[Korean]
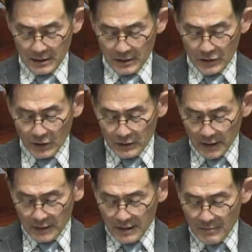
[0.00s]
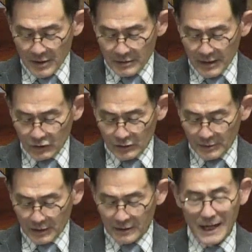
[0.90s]
전설에 의하면
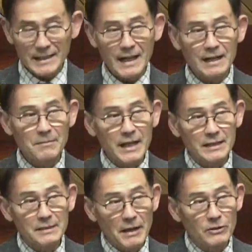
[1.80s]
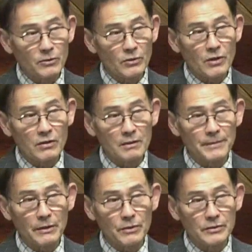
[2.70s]
예수님께서 가장 많이 베드로를 언급하고 그